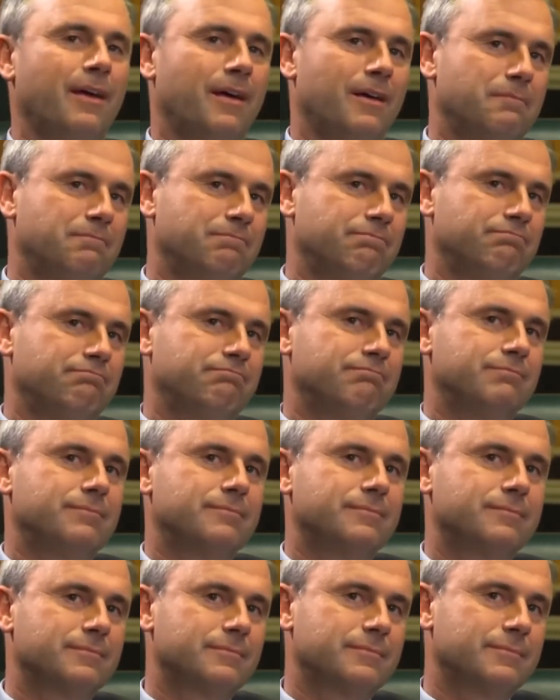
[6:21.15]
Ähm,
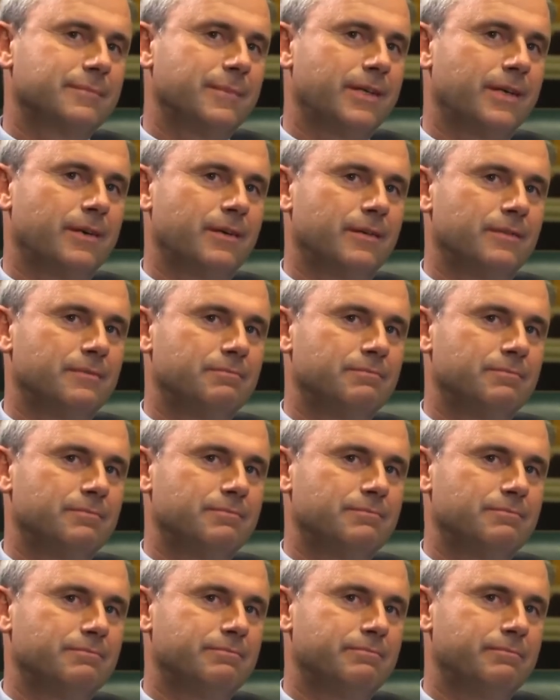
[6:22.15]

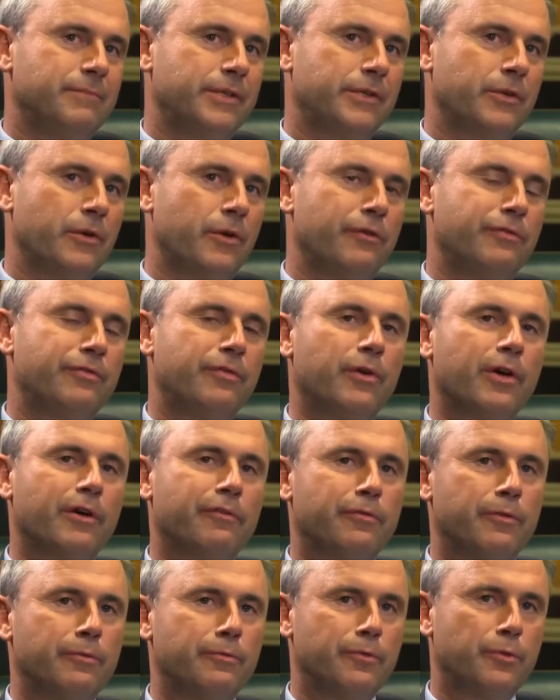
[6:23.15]
mit elf Jahren
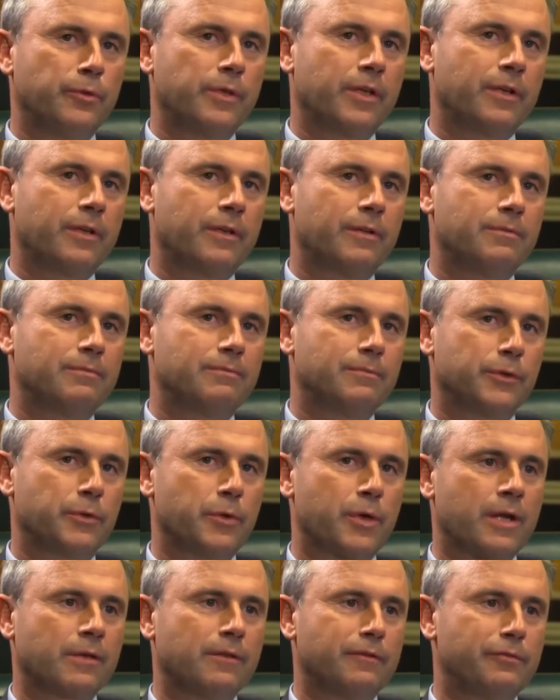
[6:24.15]
500er
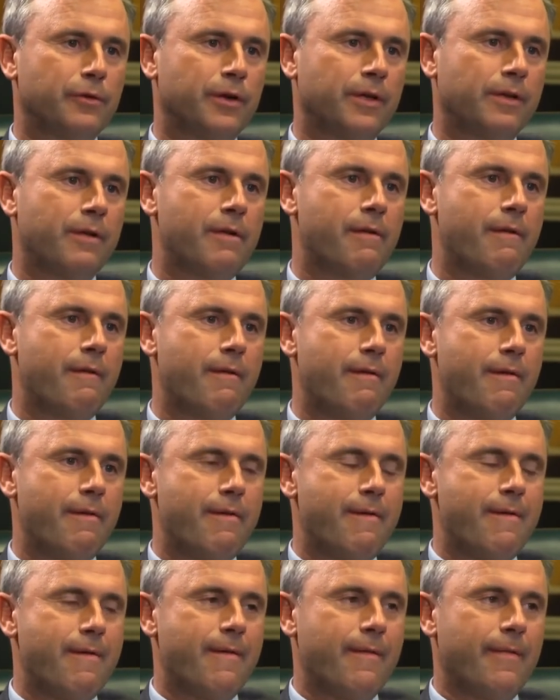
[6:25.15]
Motorrad fahren.
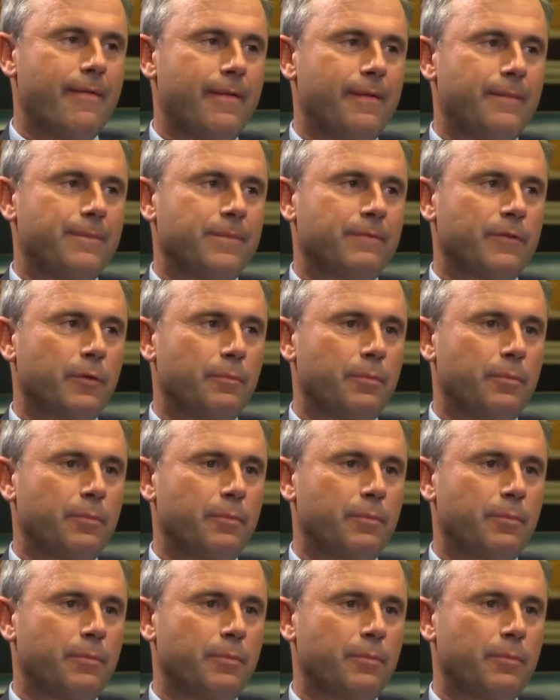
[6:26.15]
Mit